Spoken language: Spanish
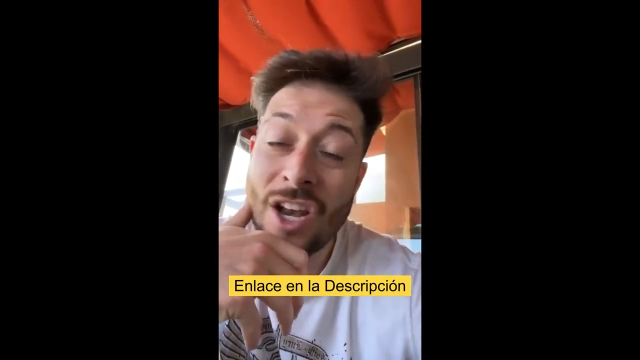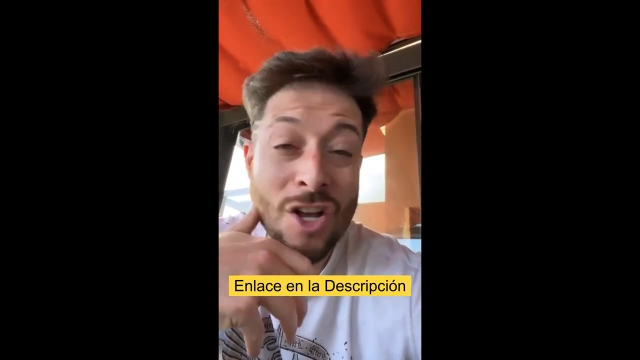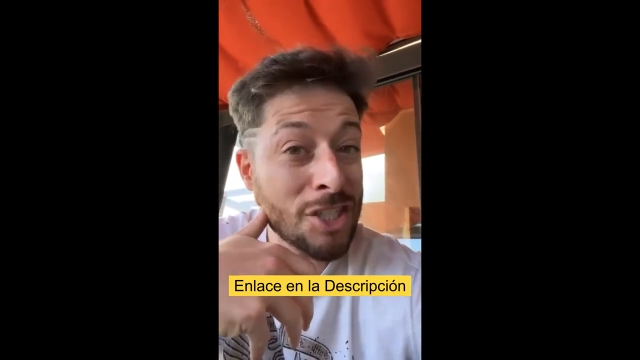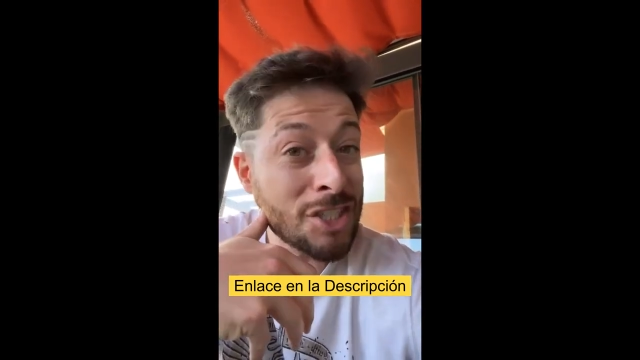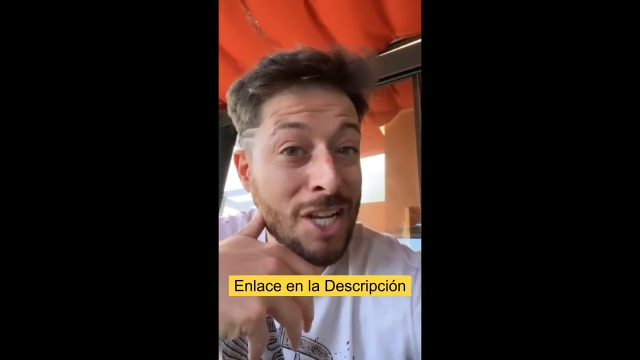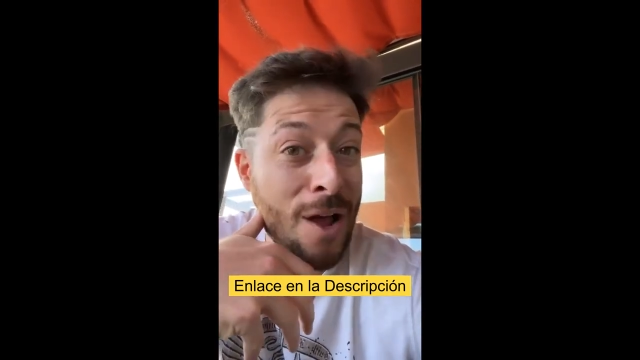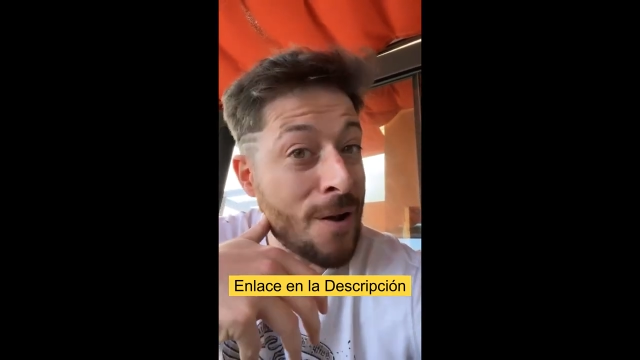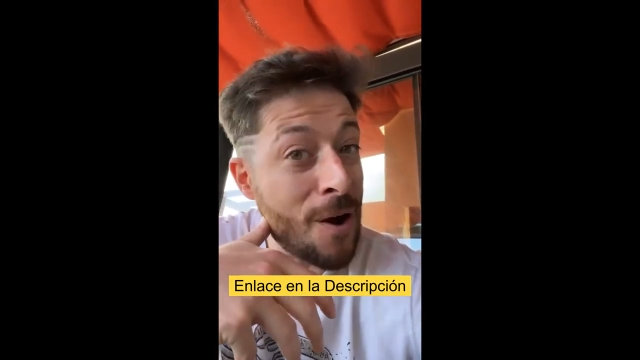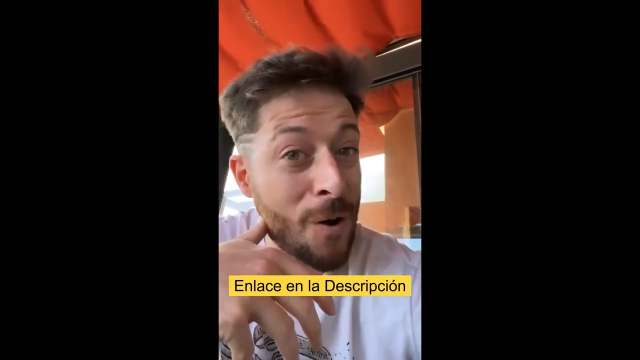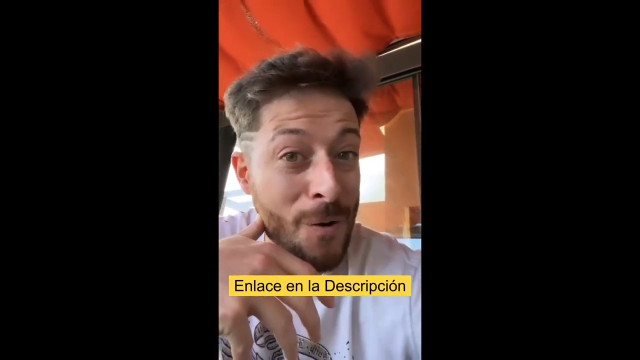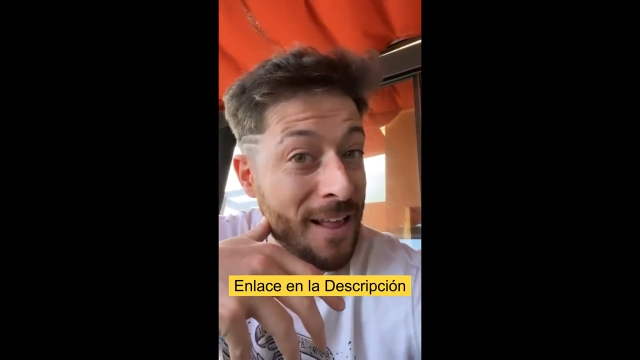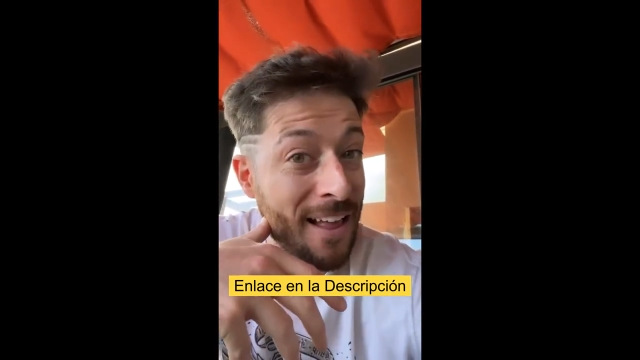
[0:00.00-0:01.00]
no sé si la voy a
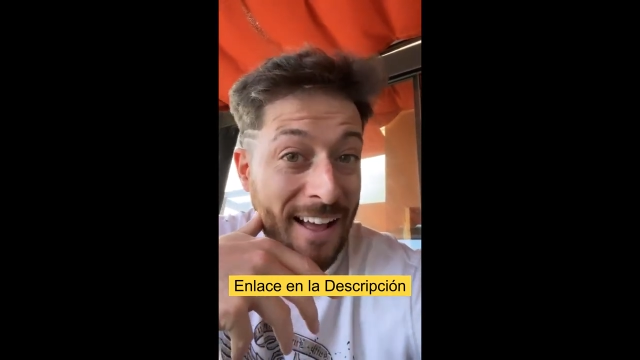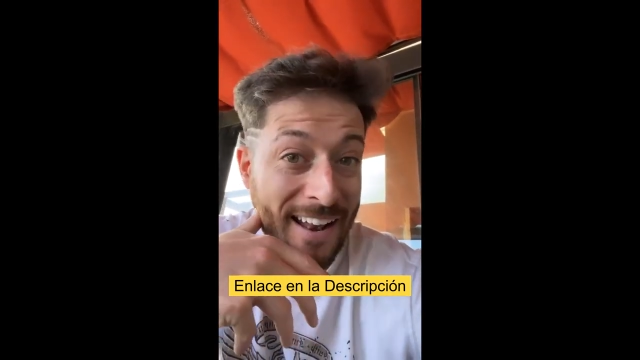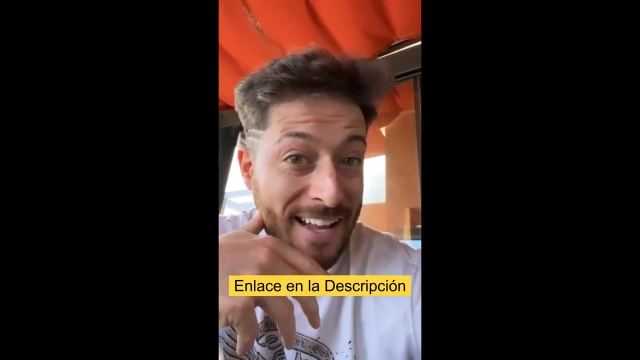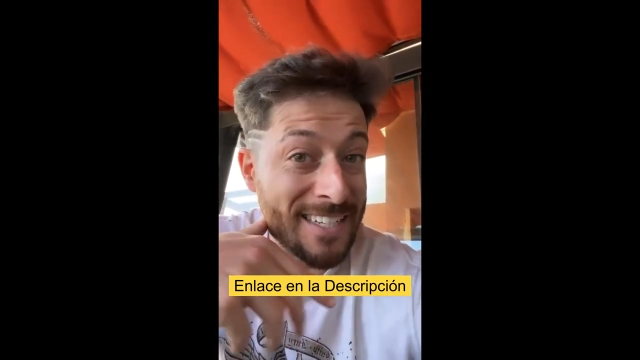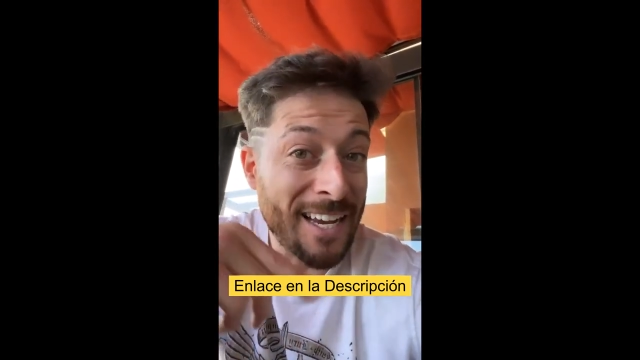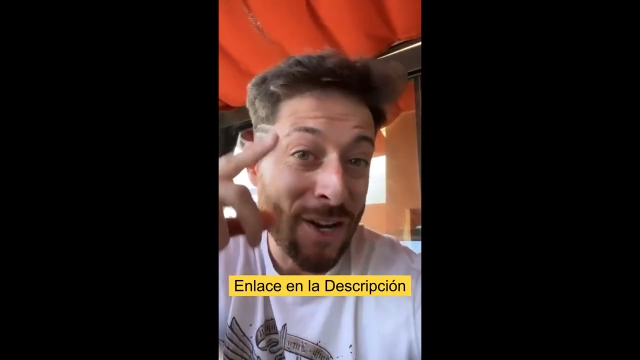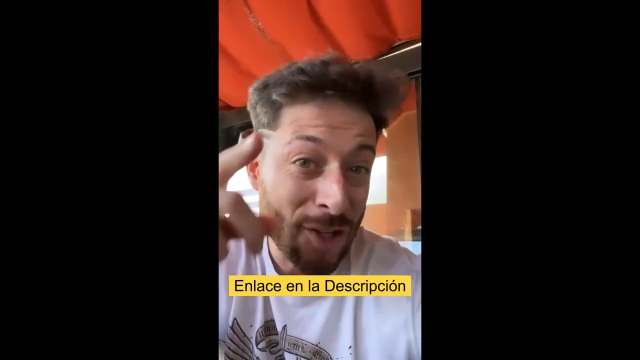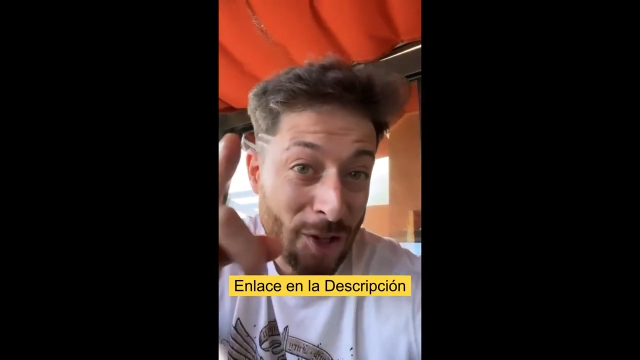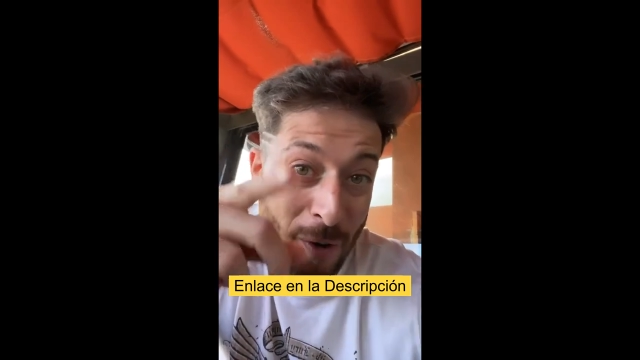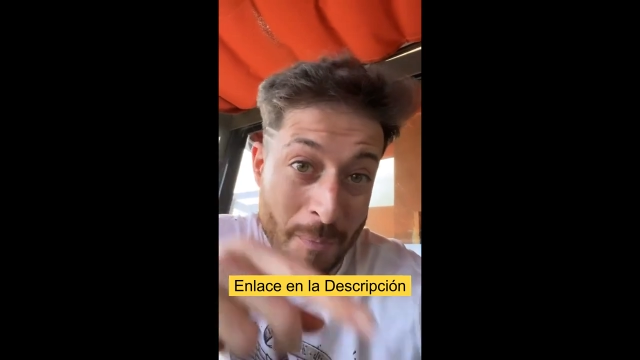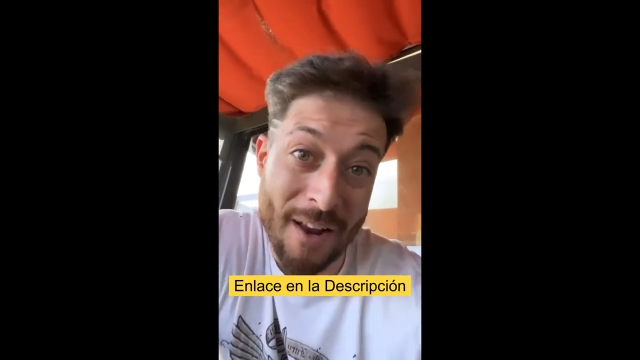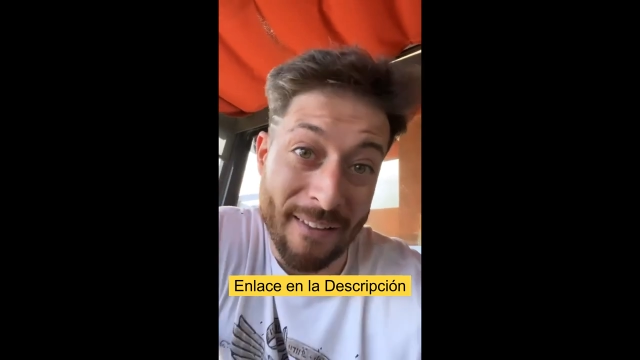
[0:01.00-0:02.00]
volver a dar, así que no te lo
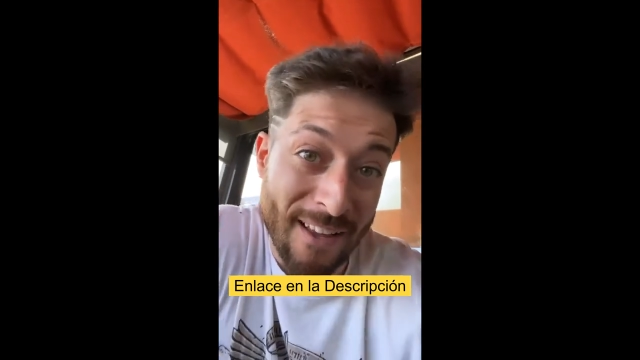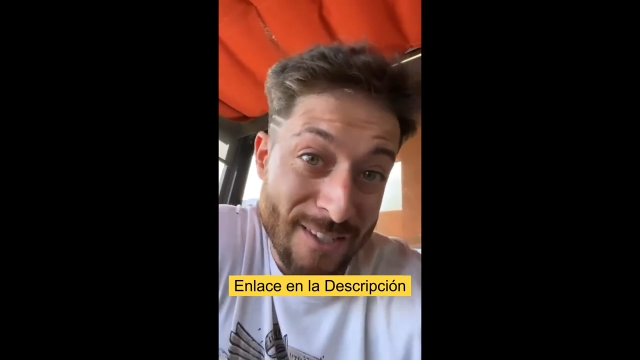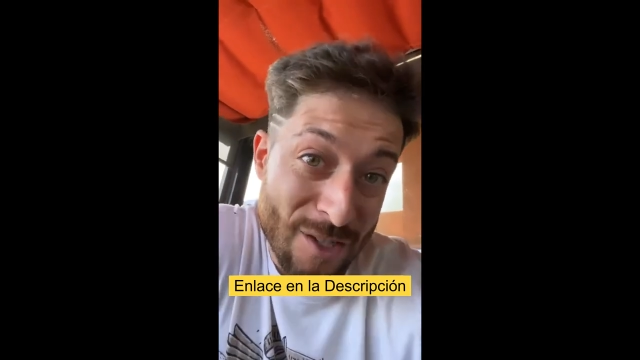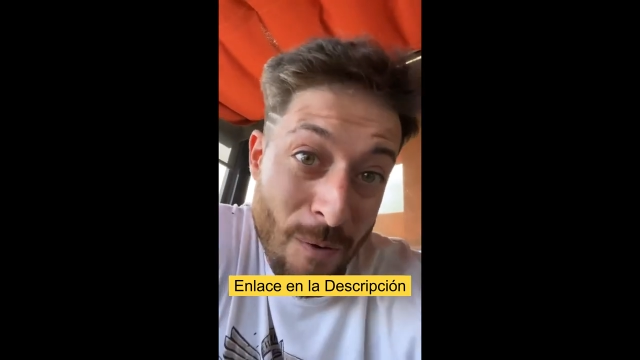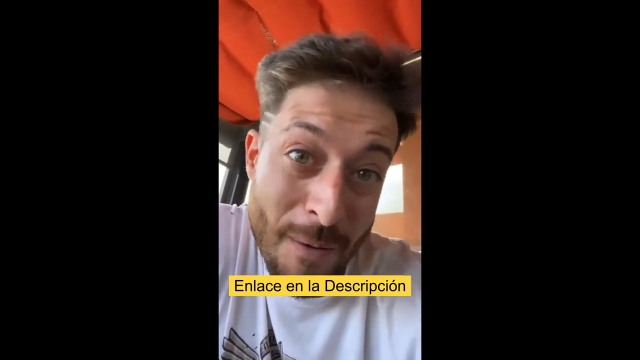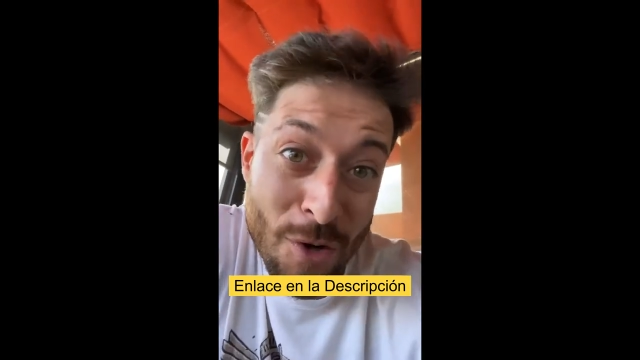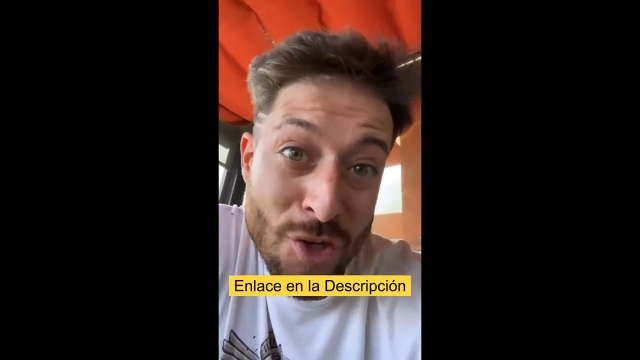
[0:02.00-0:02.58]
pierdas. Nos vemos,